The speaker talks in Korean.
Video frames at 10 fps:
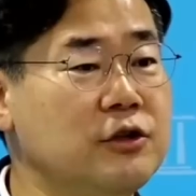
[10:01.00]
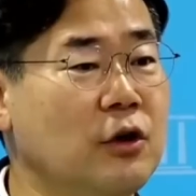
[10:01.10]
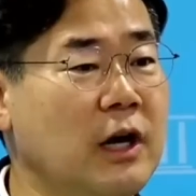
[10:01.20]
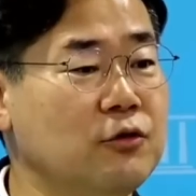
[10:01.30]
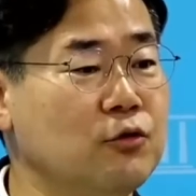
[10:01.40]

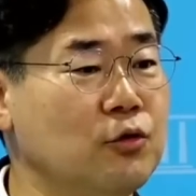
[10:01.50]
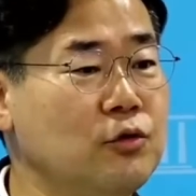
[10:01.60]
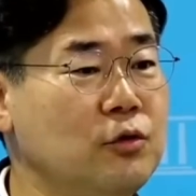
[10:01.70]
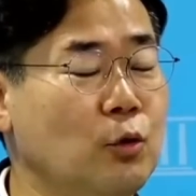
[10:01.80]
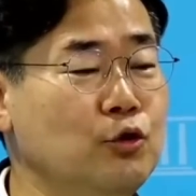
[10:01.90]
걸쳐
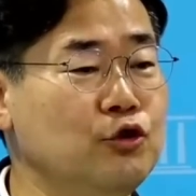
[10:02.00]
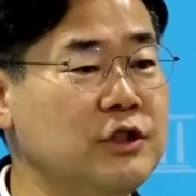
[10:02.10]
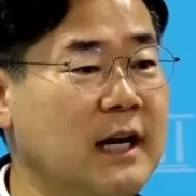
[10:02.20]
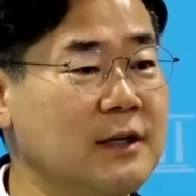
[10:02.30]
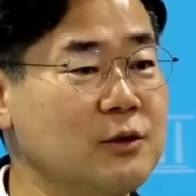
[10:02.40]
가지고 돈
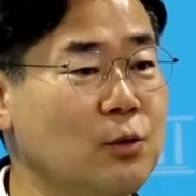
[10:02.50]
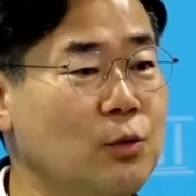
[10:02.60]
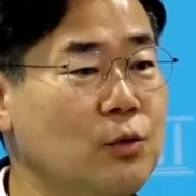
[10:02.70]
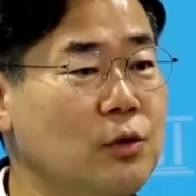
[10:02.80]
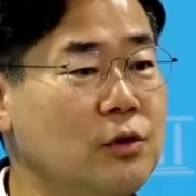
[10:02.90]
준
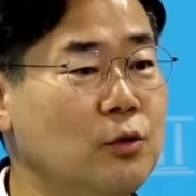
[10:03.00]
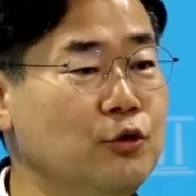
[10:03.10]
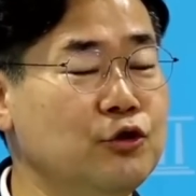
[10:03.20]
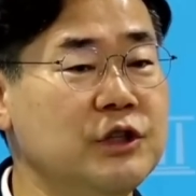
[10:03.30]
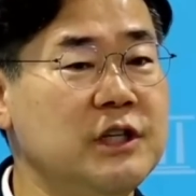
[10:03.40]
장소,
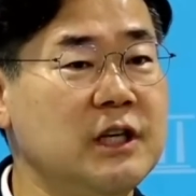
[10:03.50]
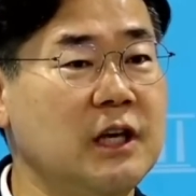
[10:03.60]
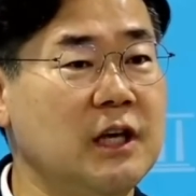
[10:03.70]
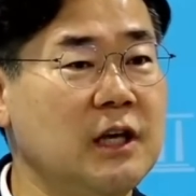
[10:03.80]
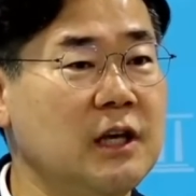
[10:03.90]
돈 준
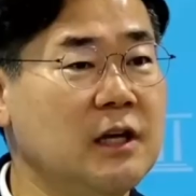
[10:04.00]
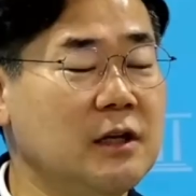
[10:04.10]
시기,